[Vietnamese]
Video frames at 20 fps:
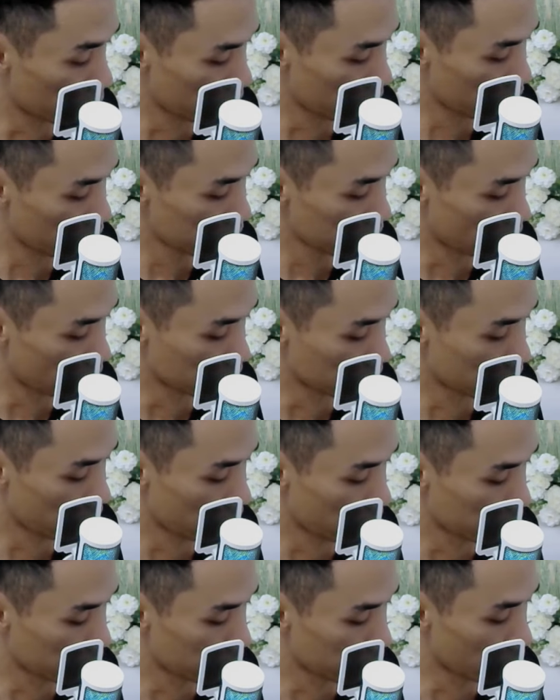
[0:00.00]
nhận ra
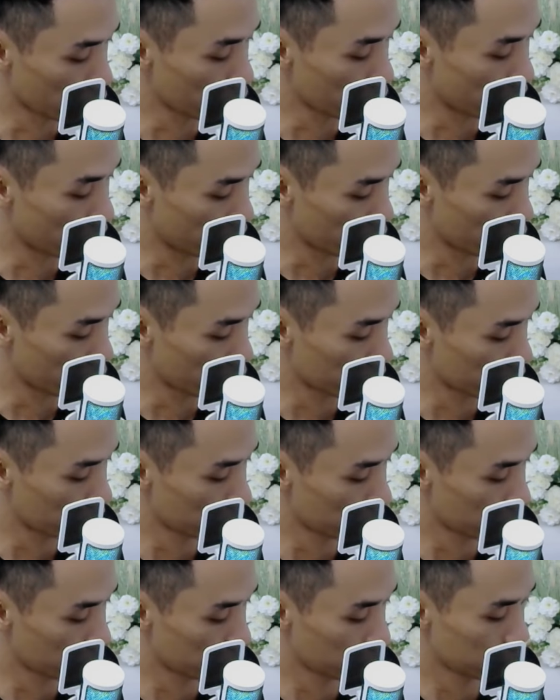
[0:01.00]
dấu hiệu
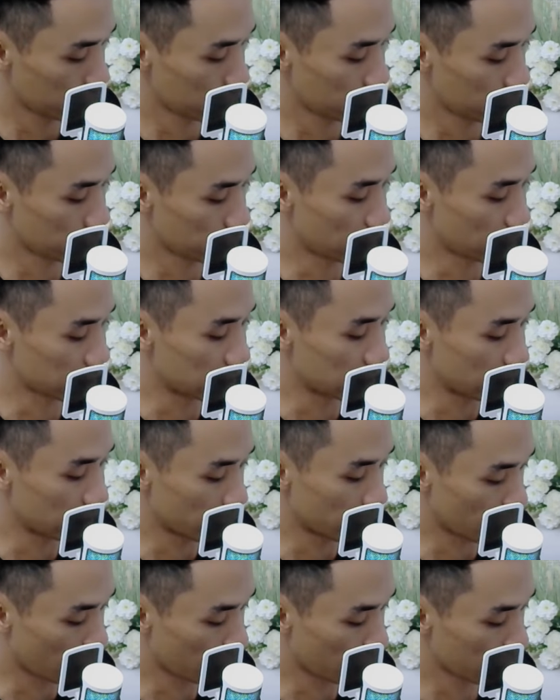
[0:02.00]
và đi theo nó.
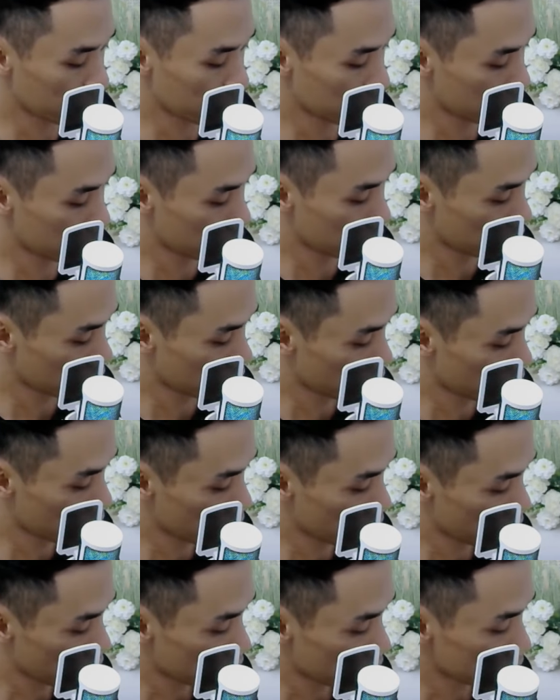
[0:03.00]

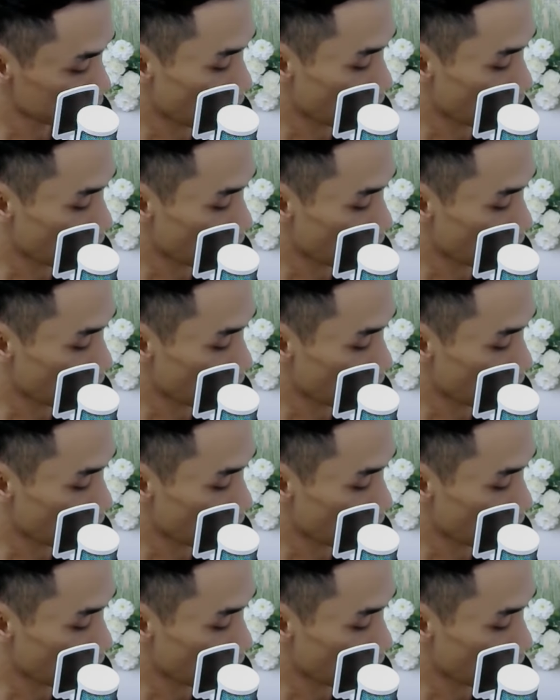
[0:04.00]
Đây